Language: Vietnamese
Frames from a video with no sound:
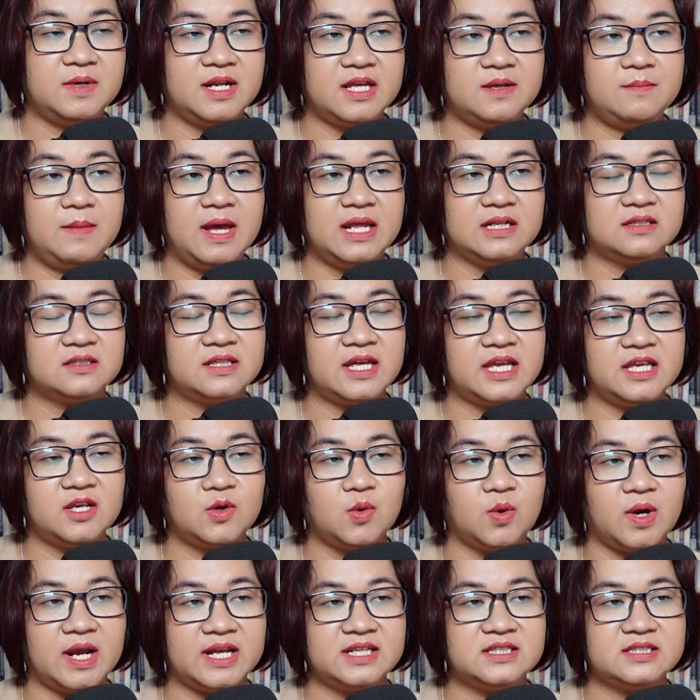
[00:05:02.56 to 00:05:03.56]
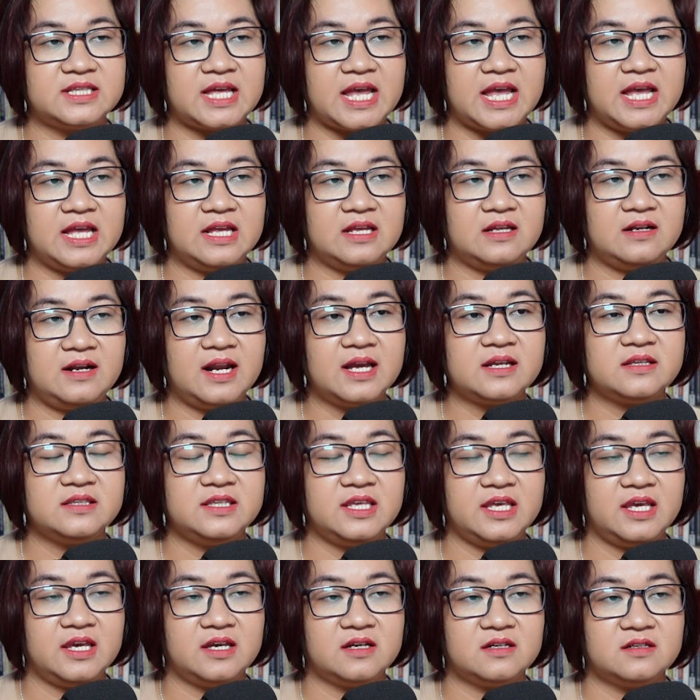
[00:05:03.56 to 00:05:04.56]
lấy bàn tay của anh ta, lắc
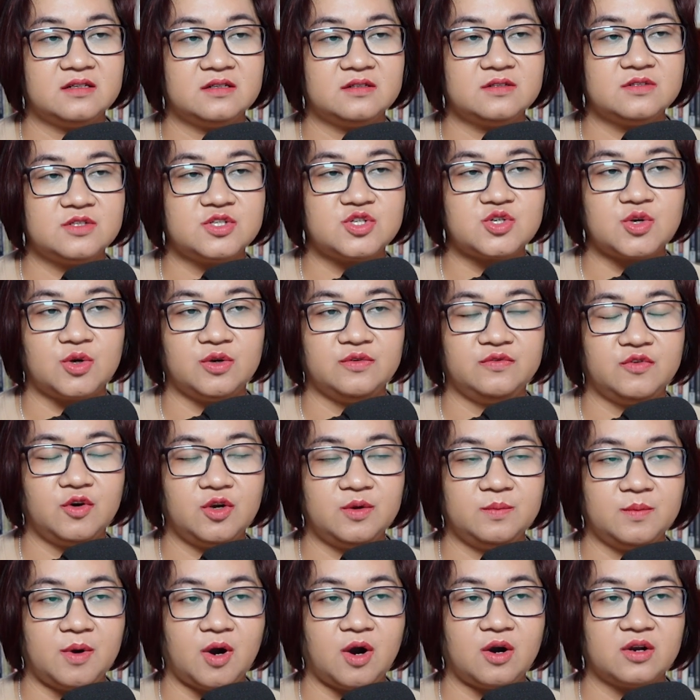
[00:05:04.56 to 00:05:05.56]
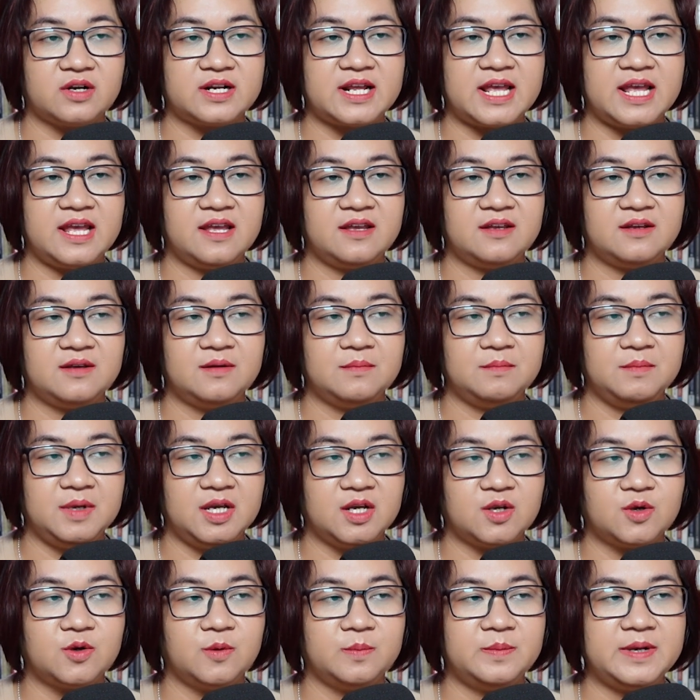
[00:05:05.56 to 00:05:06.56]
nhẹ, rồi vội bỏ ra,
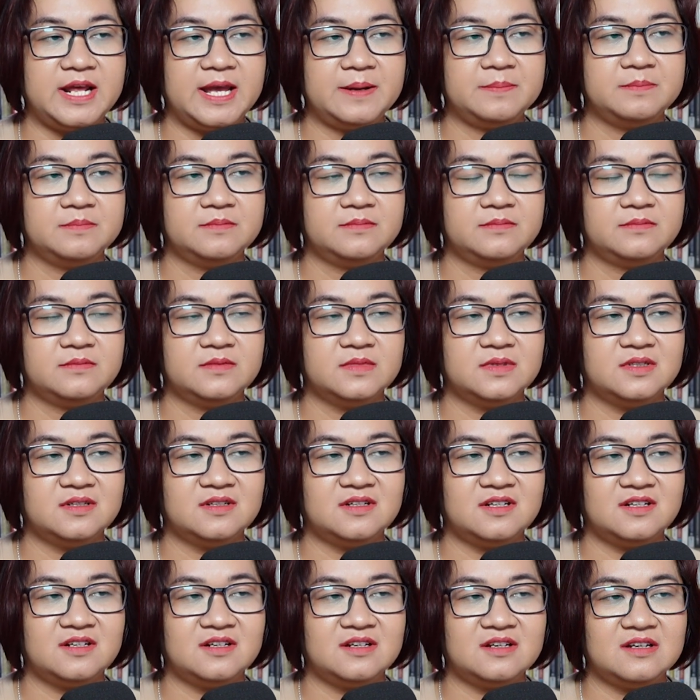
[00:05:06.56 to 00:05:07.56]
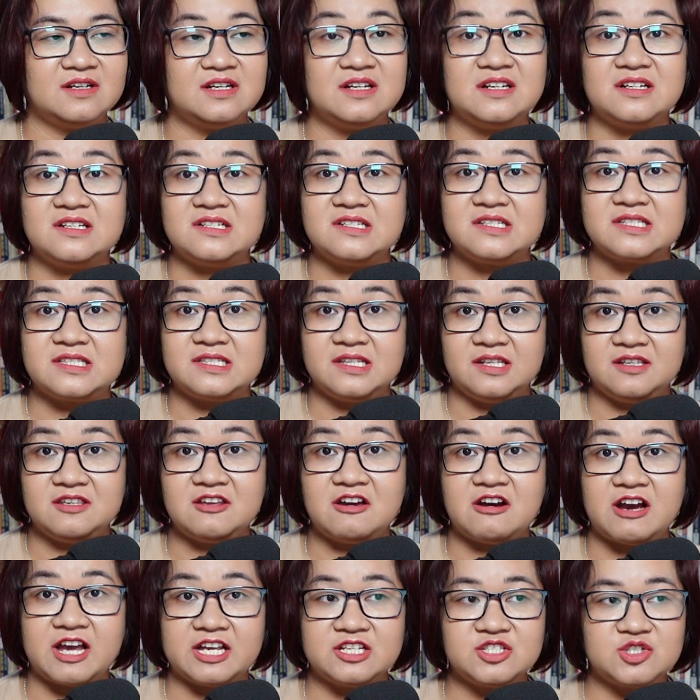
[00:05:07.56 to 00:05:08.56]
miệng cũng đáp: Xin
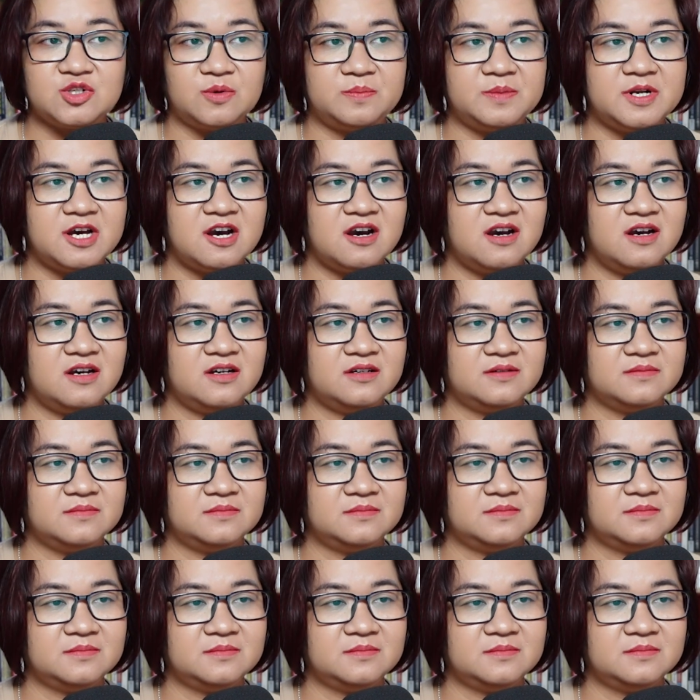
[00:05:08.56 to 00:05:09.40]
nhờ anh giúp đỡ.